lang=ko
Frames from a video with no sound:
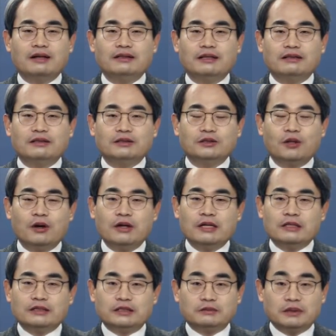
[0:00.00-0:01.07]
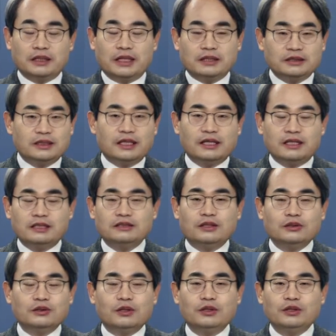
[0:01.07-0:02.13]
네, 그래서 지금 이제 대책이
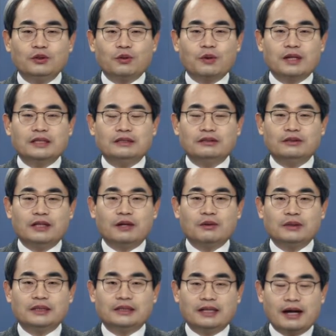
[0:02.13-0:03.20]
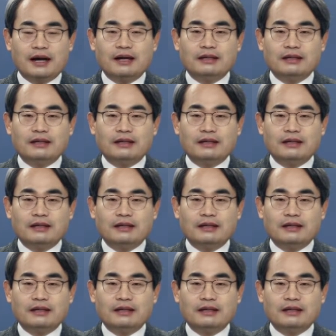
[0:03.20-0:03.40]
서서히 효과를 드러내고 있다.